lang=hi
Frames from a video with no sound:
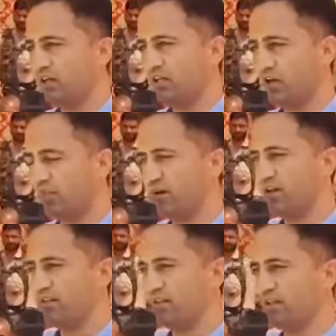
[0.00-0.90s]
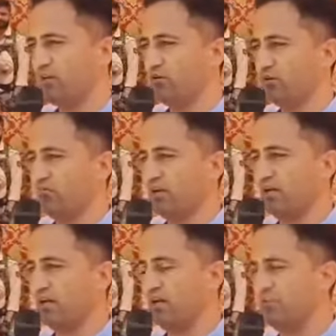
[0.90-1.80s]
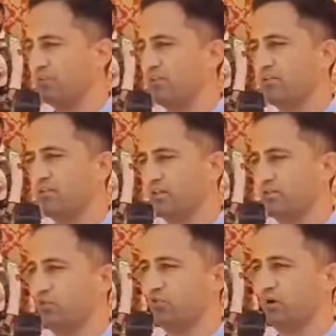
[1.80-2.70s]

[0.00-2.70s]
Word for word: कि हमारे तीन लोग मरे हैं हम इनके तीस लोग